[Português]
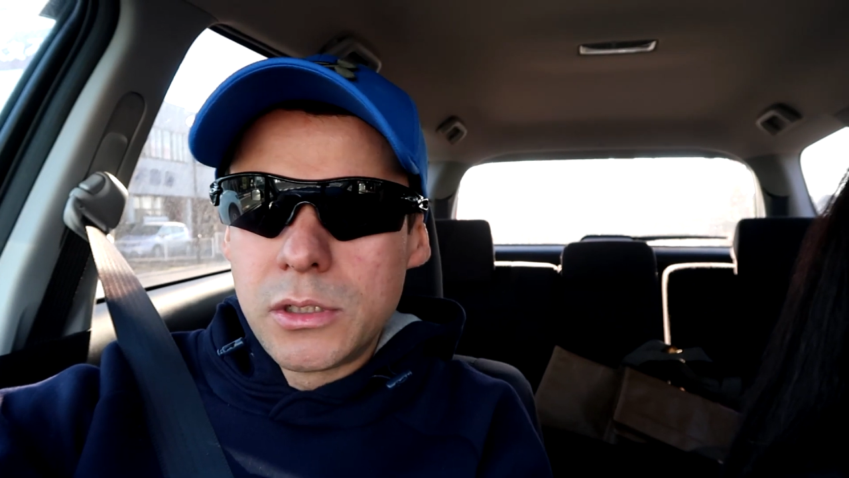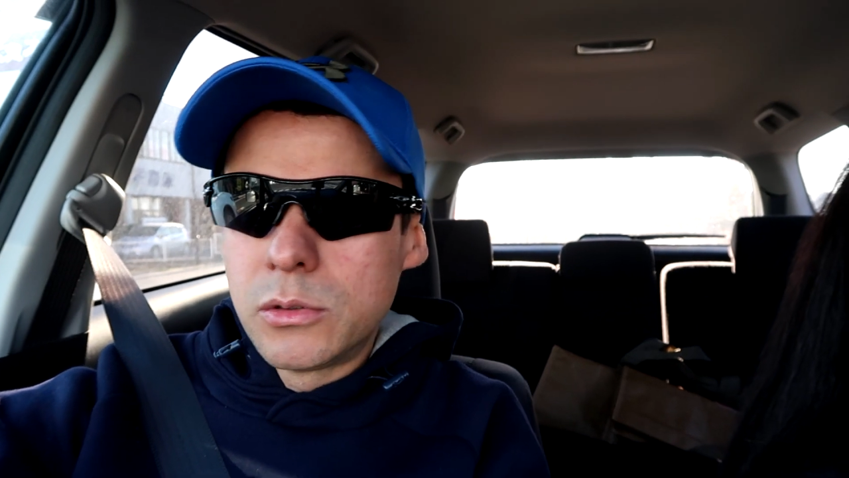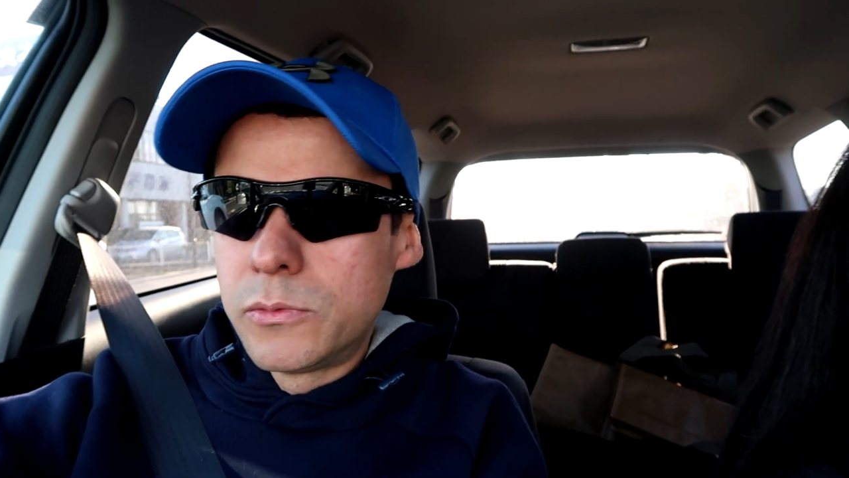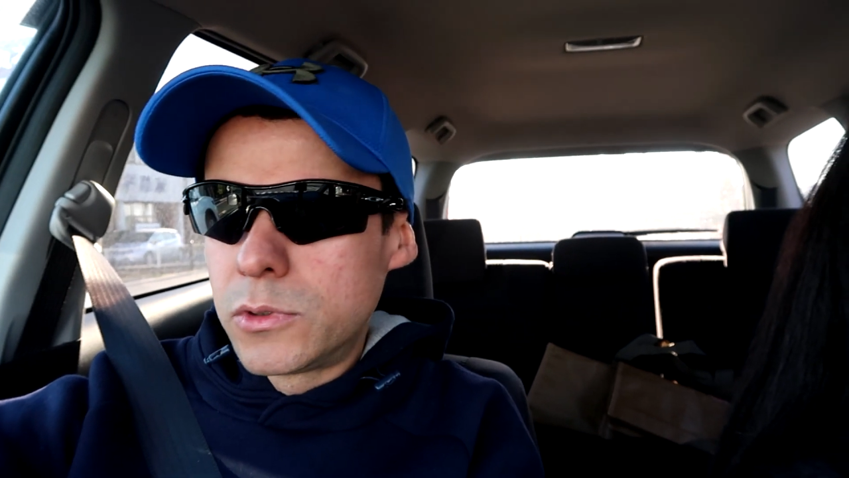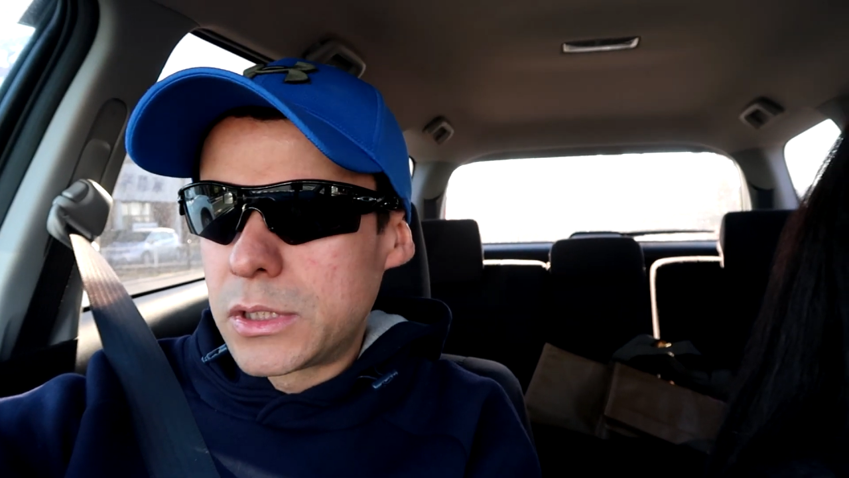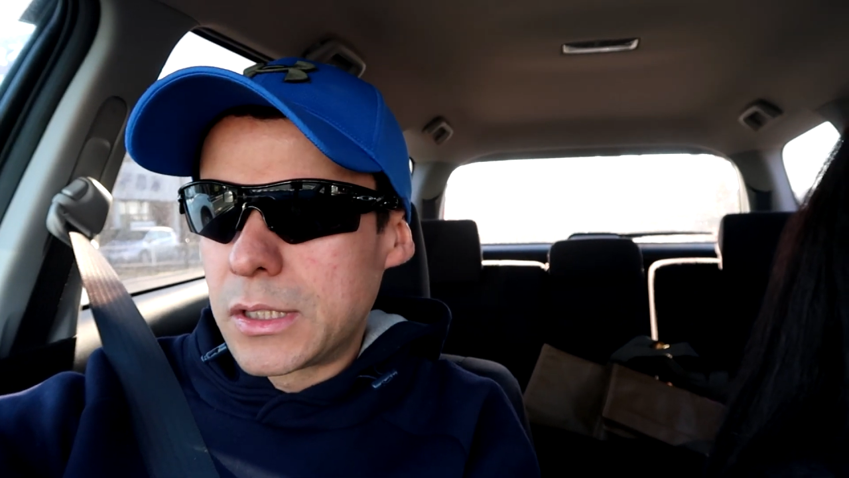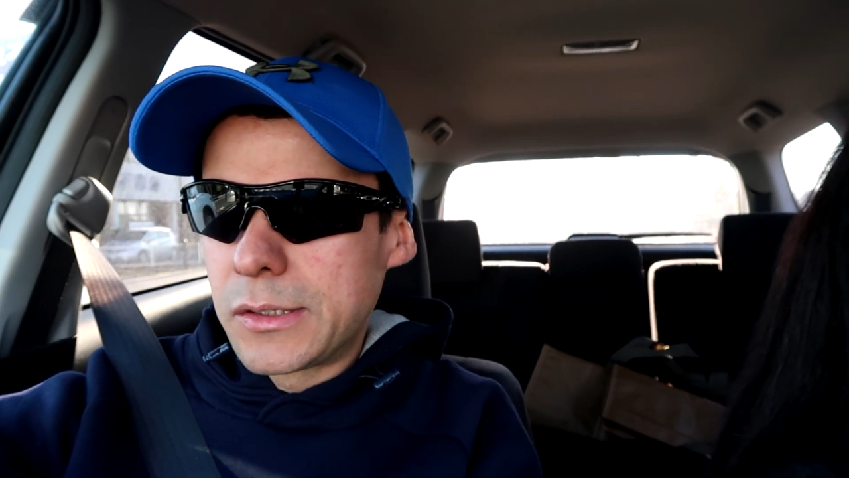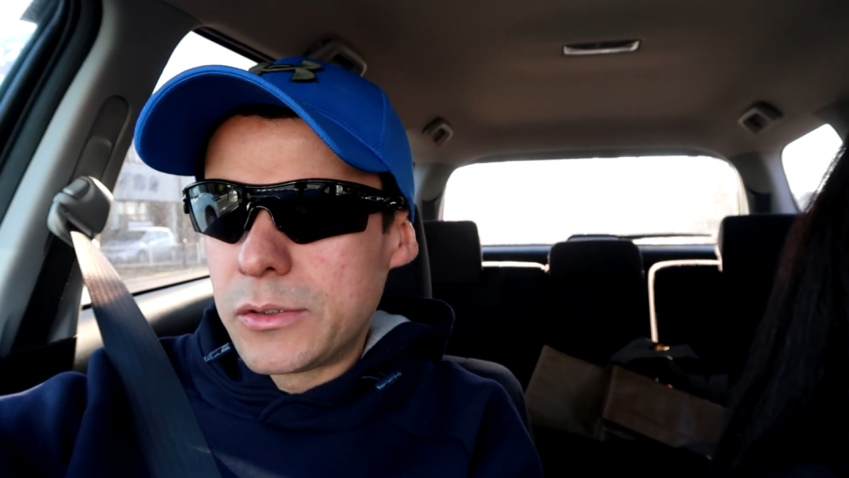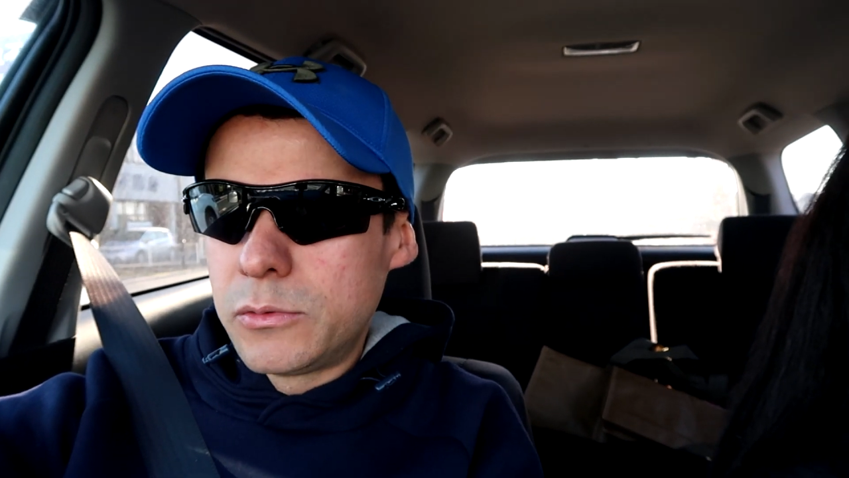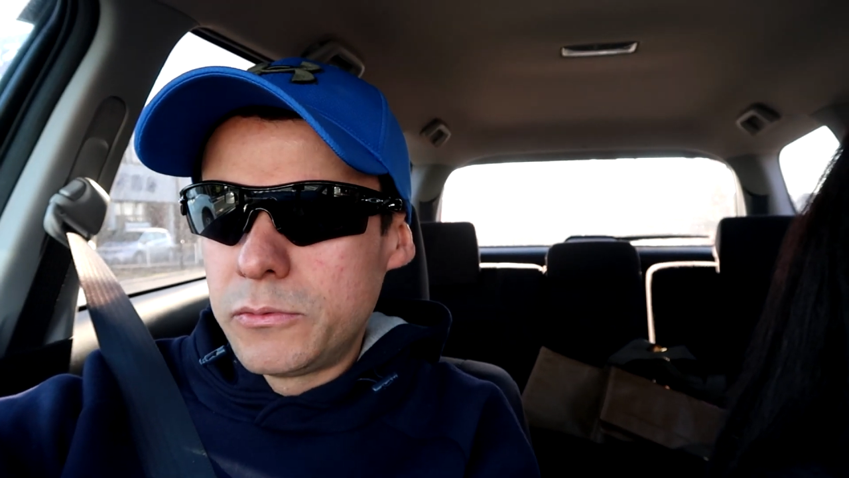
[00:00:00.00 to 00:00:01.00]
eu vou
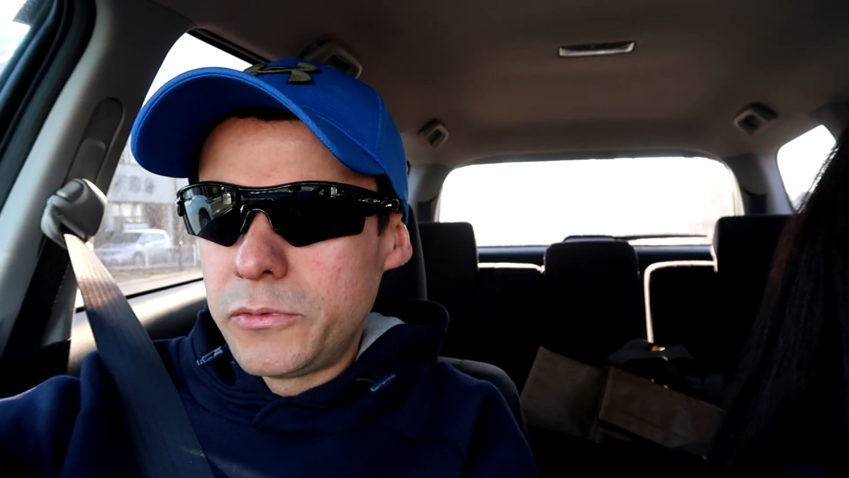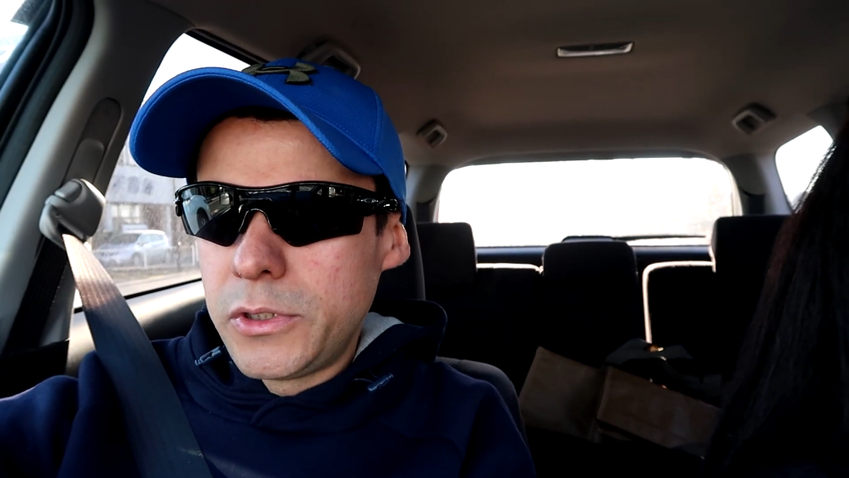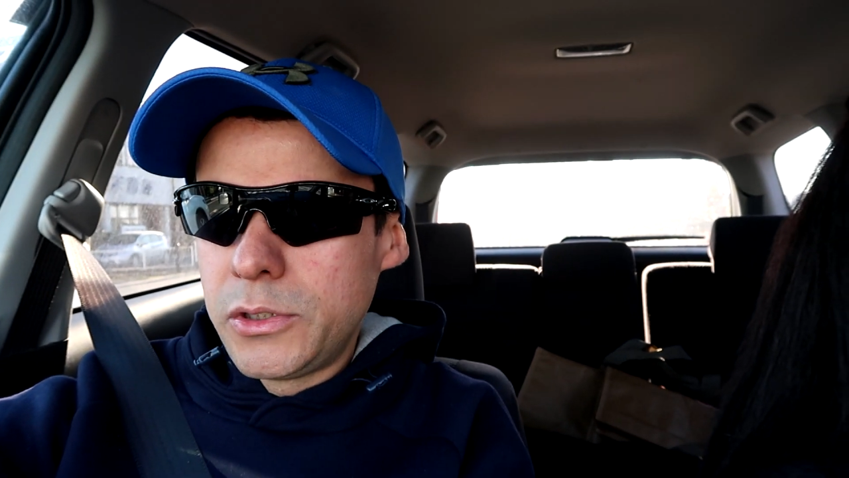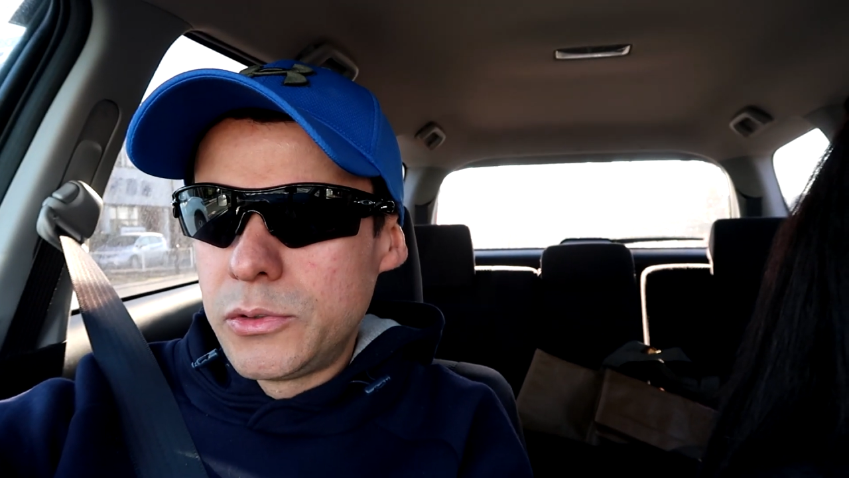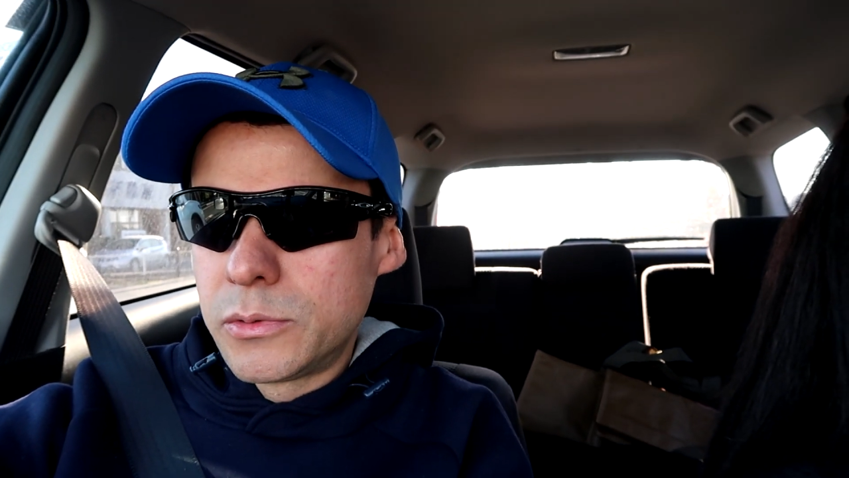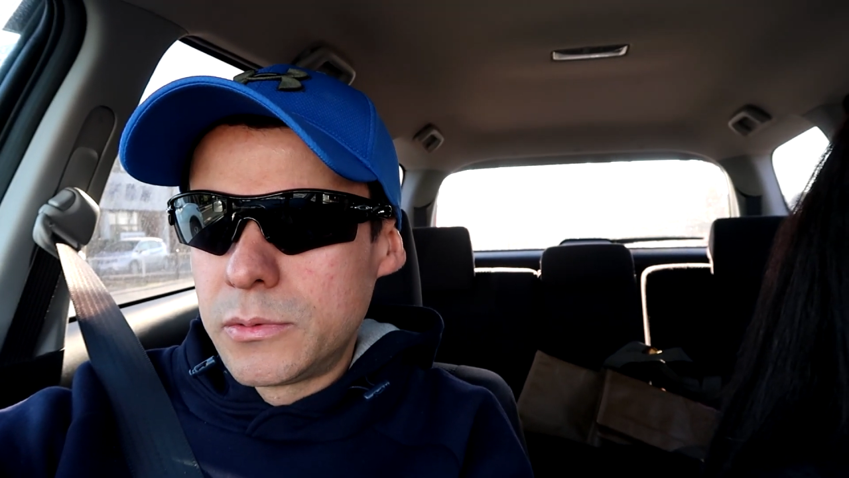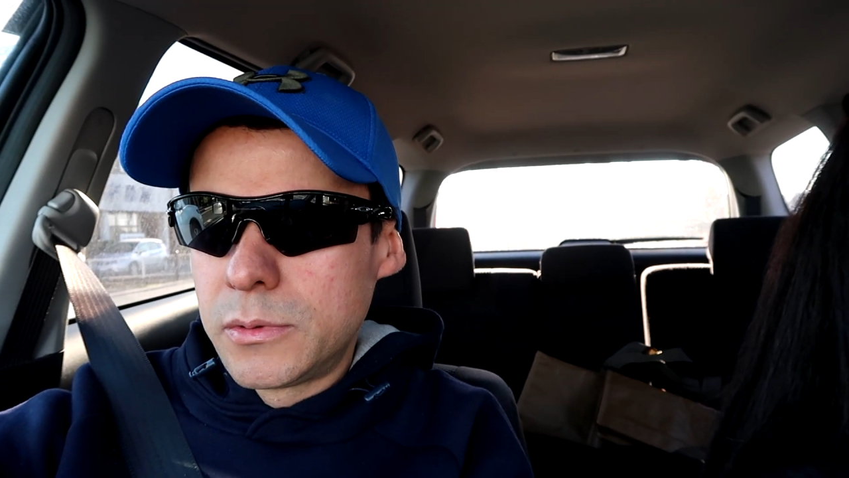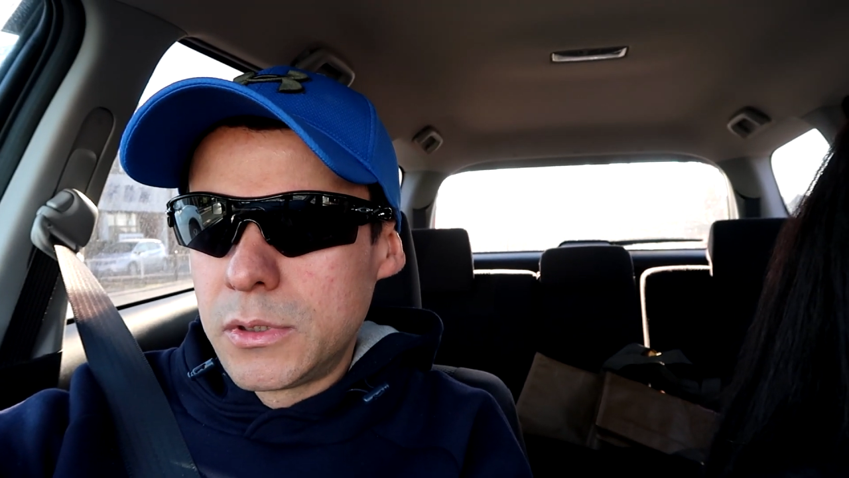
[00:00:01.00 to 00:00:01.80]
trazer um vídeo,